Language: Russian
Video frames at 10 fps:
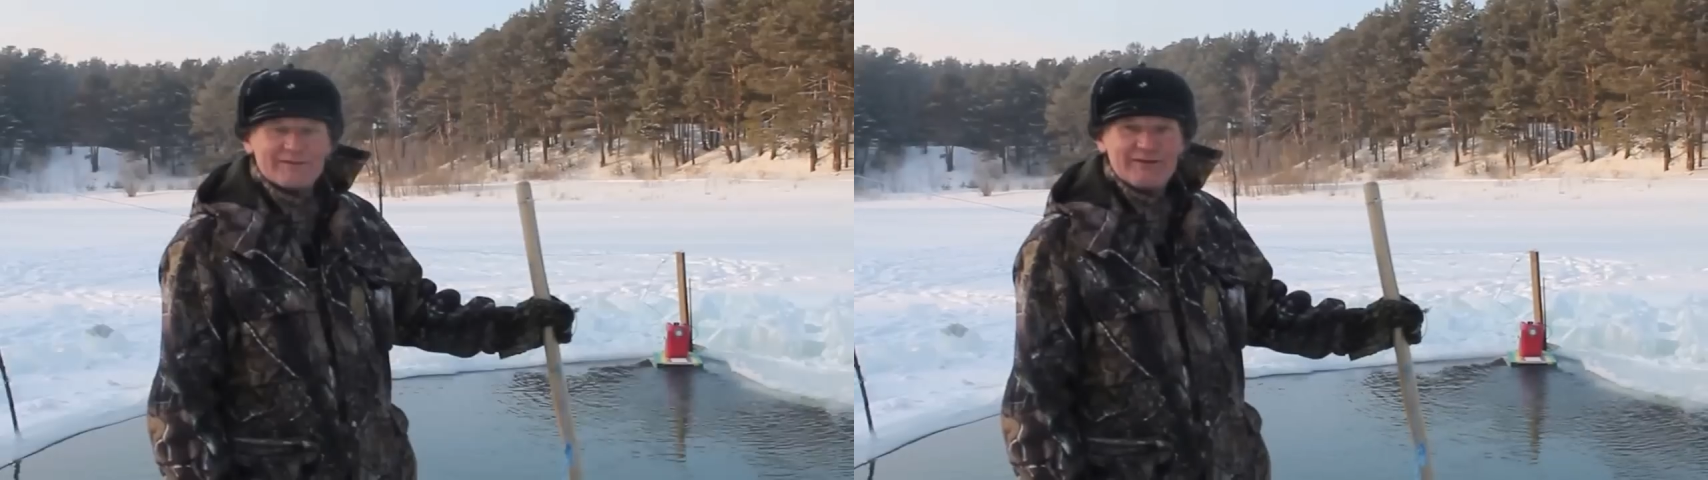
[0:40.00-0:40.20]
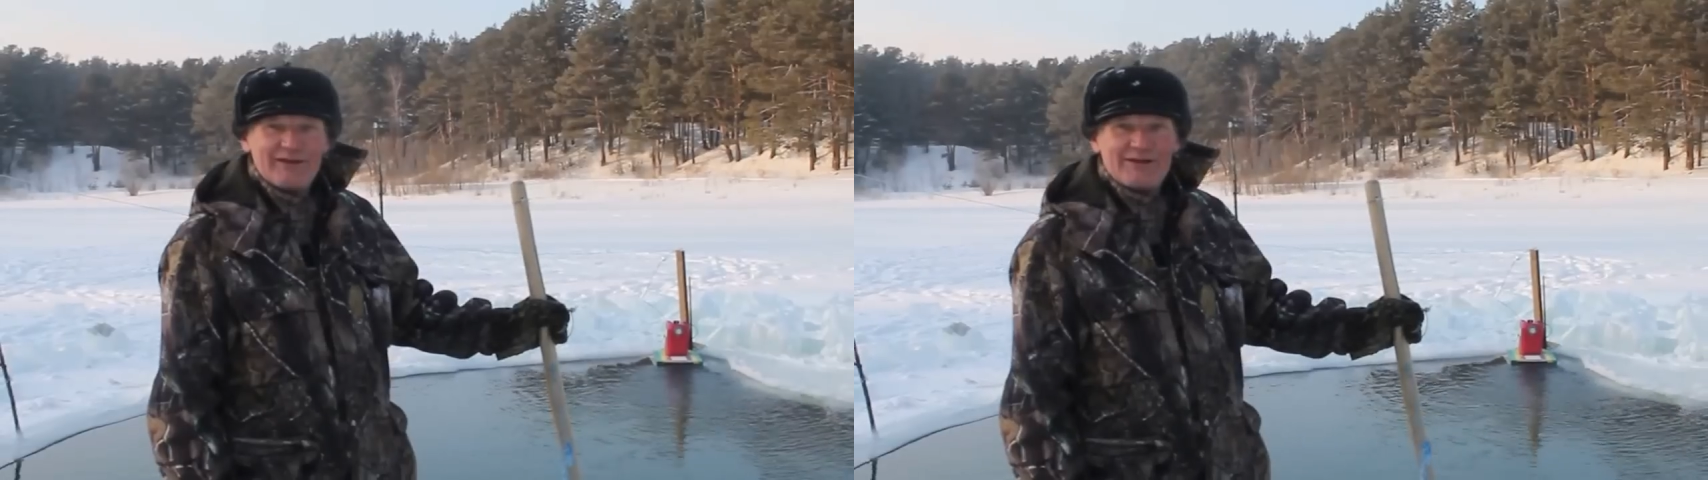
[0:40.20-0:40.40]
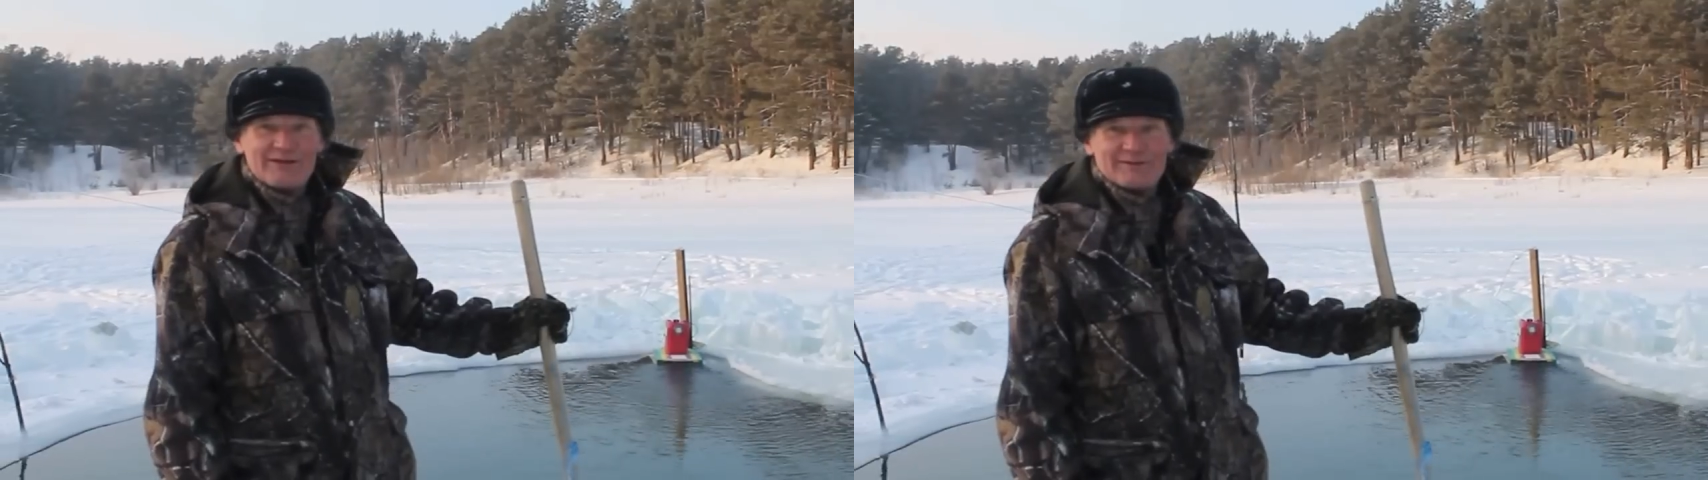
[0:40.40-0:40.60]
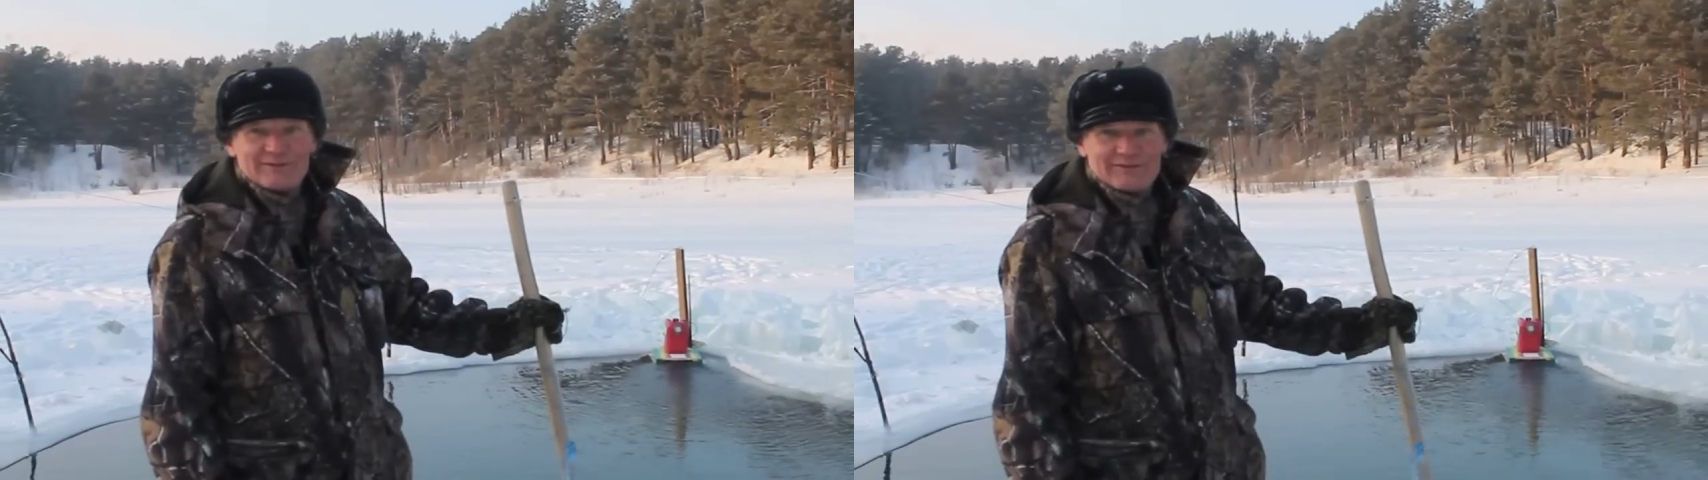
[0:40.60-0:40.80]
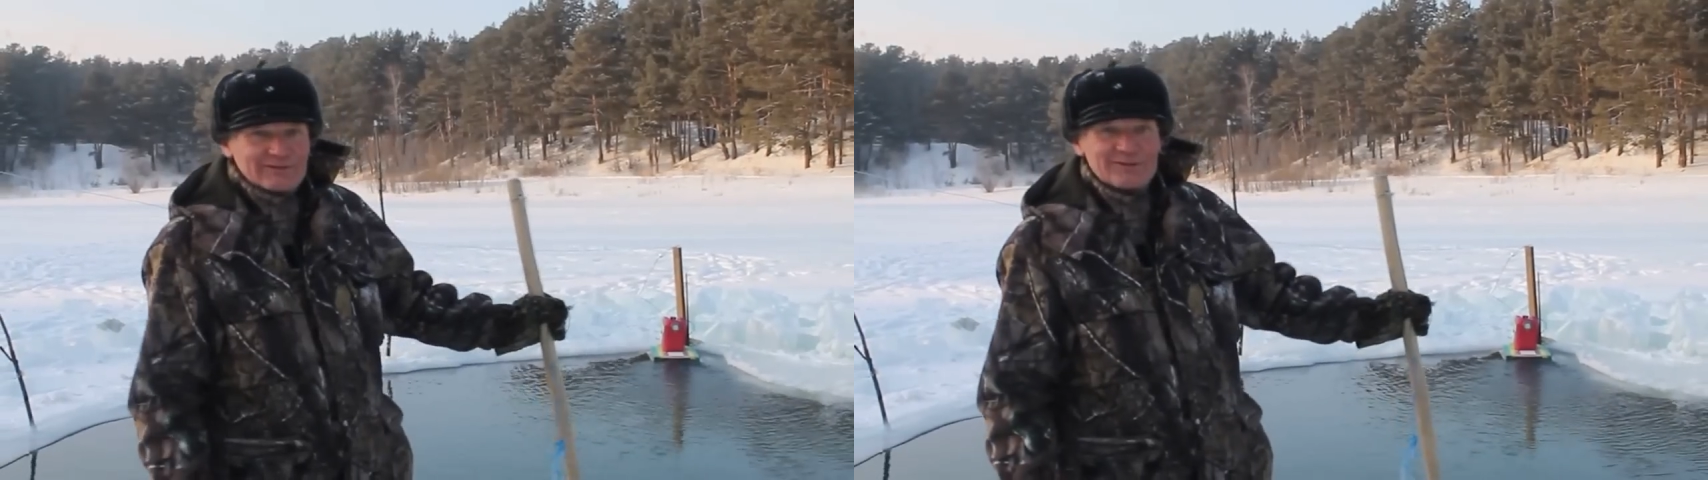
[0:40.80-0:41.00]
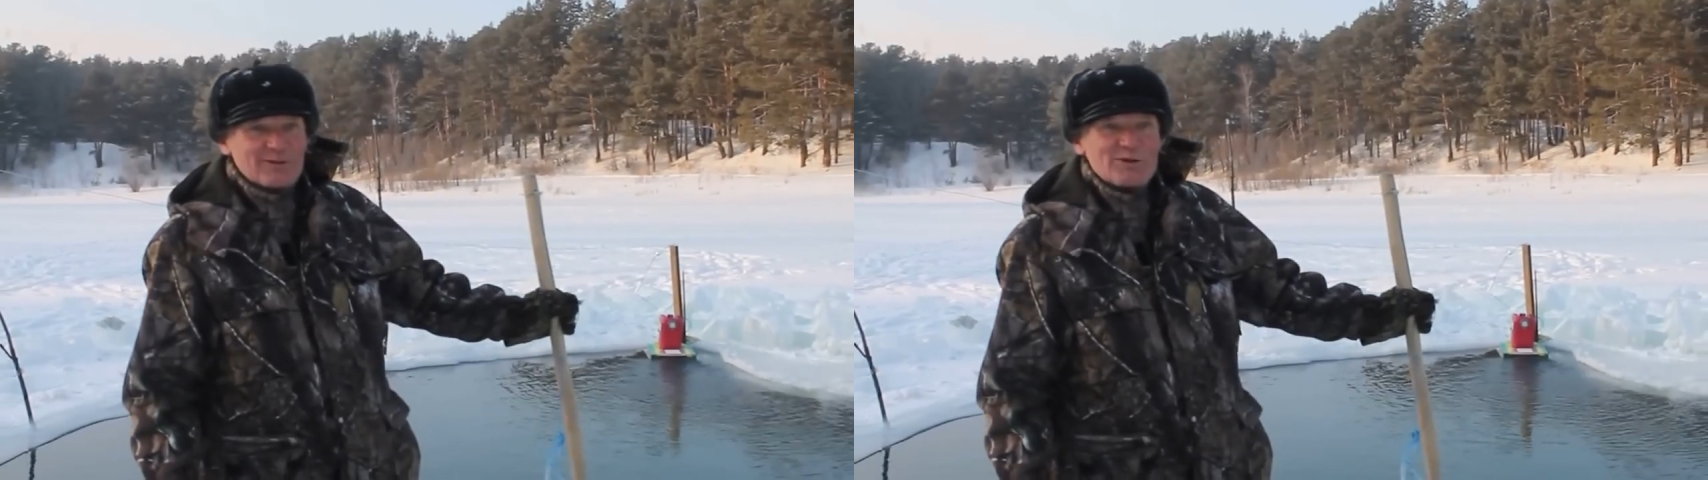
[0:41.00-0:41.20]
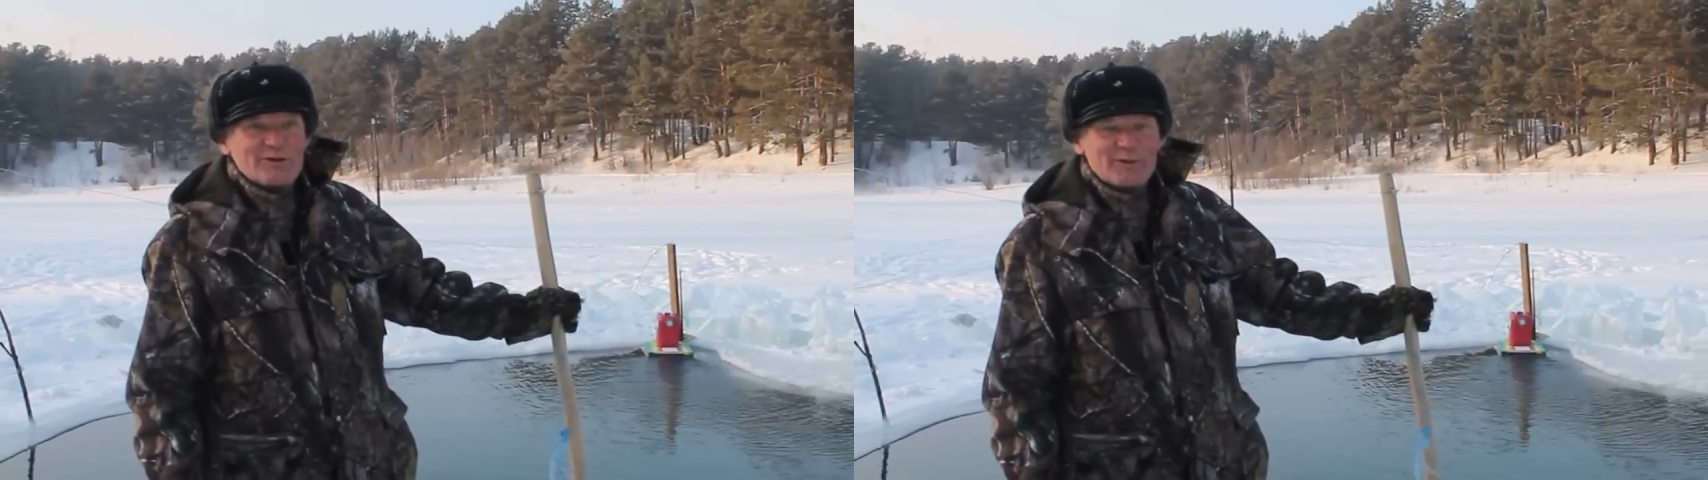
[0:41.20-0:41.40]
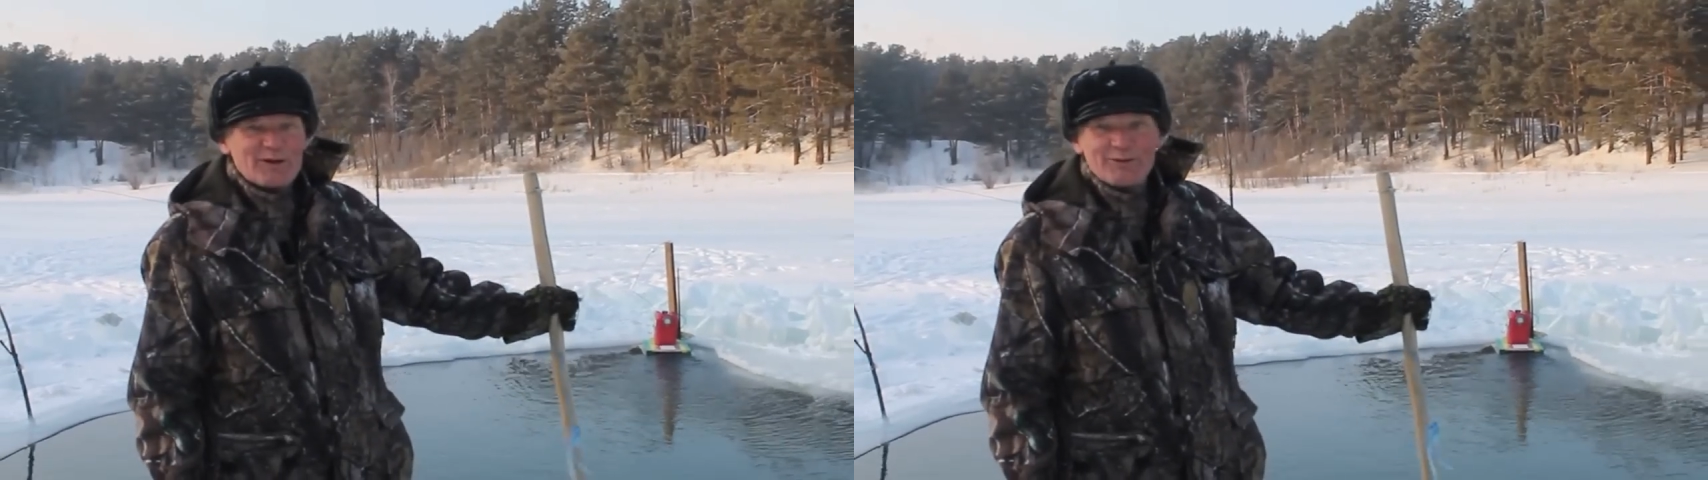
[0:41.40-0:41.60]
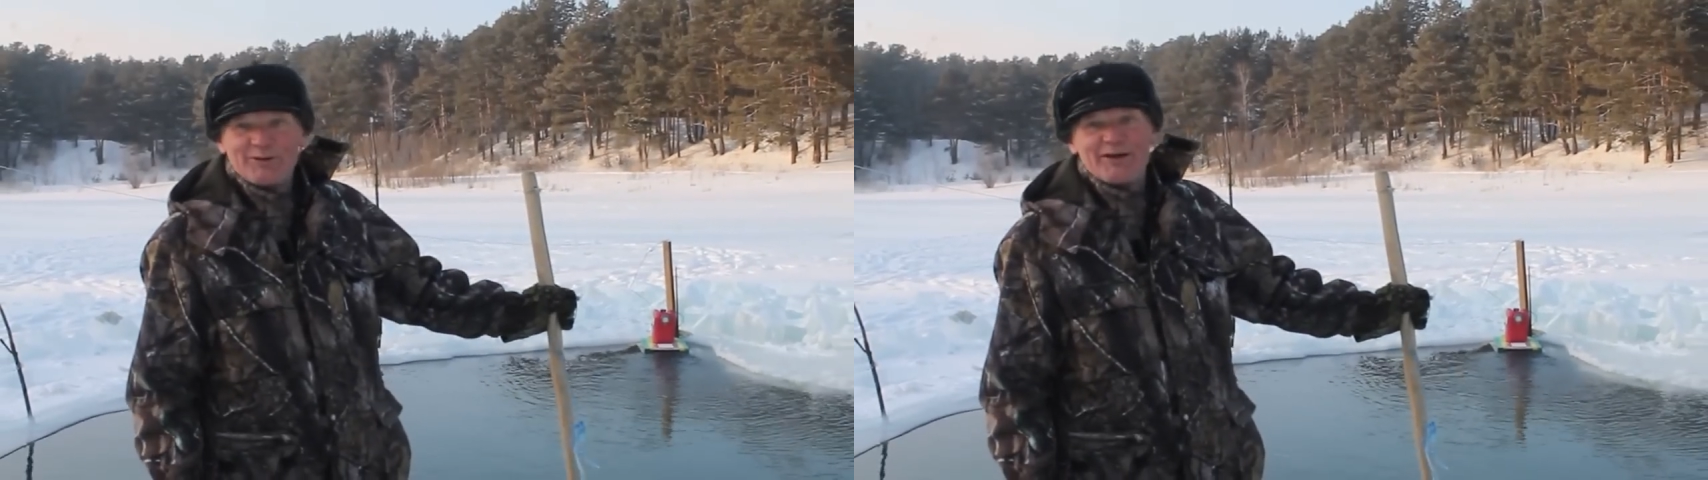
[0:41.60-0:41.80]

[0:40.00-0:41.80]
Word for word: здесь э, очень простой,